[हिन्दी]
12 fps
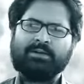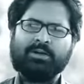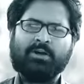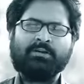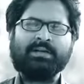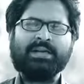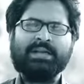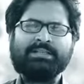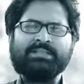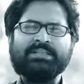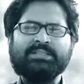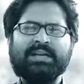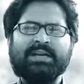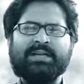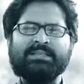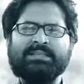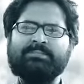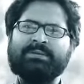नौकरी अच्छी चल
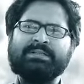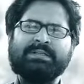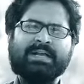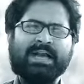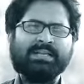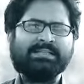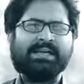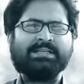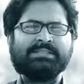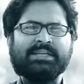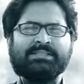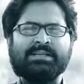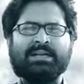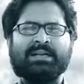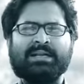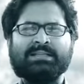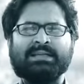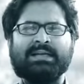रही थी पत्रकारिता अच्छा चल
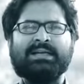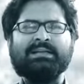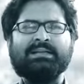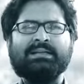रहा था